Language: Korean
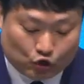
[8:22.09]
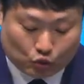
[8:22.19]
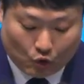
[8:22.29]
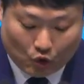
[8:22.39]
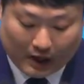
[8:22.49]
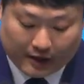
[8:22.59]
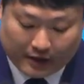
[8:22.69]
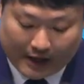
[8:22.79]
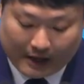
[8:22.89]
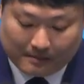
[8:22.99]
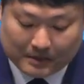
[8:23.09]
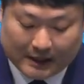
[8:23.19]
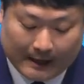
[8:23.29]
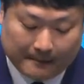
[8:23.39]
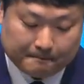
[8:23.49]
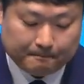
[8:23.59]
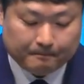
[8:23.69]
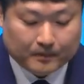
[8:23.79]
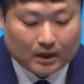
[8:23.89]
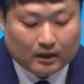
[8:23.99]
주목하여야 합니다.
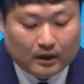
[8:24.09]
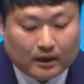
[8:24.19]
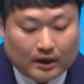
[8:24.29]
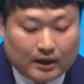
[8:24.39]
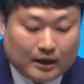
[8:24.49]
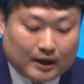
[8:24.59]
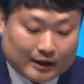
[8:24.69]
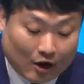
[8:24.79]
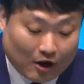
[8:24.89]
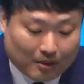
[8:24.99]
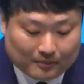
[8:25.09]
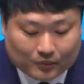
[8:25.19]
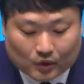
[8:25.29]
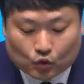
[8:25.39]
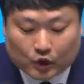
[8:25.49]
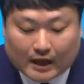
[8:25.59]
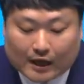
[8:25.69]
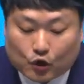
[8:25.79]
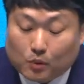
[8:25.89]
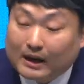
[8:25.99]
그럼 우리가
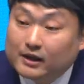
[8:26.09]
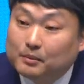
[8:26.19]
교만을